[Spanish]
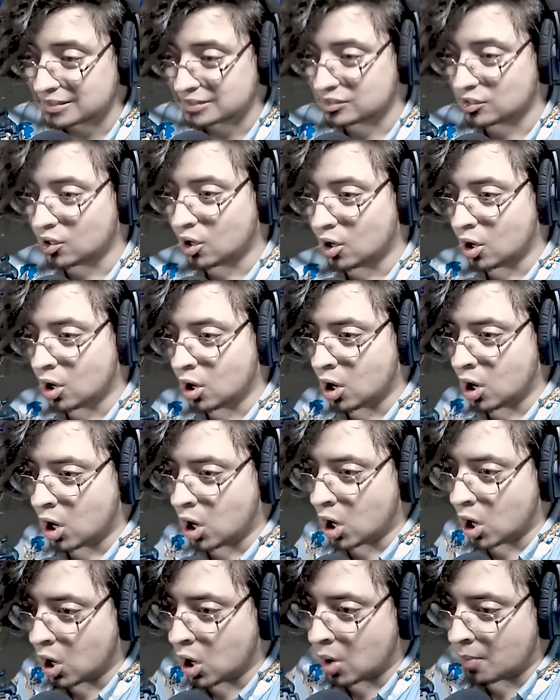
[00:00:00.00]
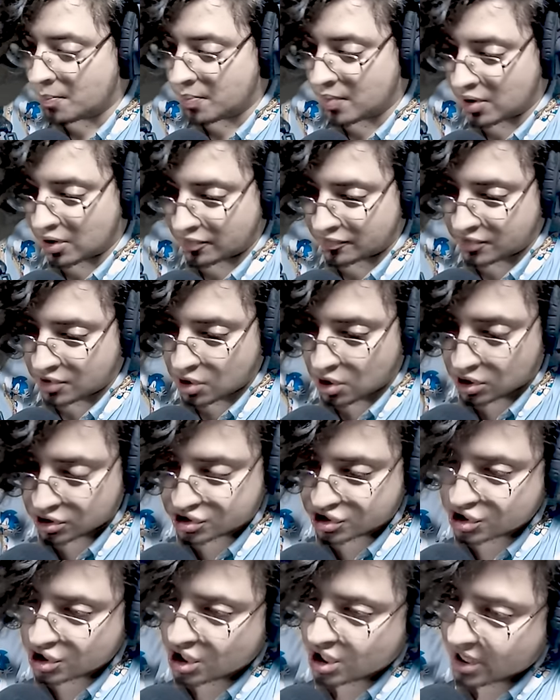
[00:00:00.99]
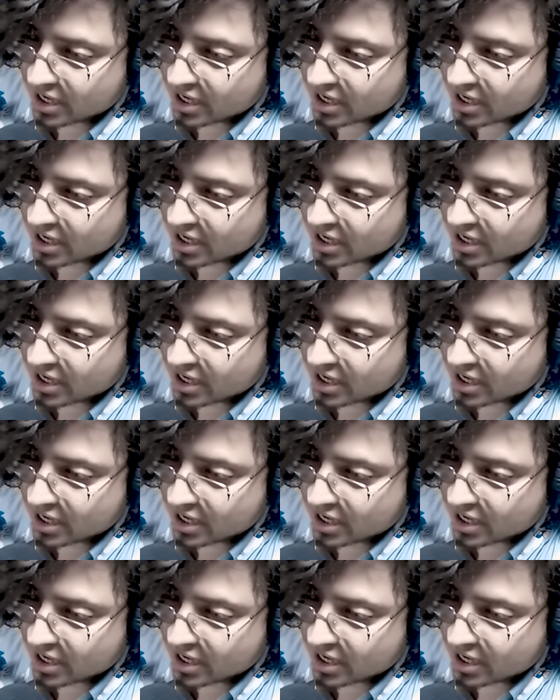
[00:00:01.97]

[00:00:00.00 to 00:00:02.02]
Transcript: ¡Oh, por Dios!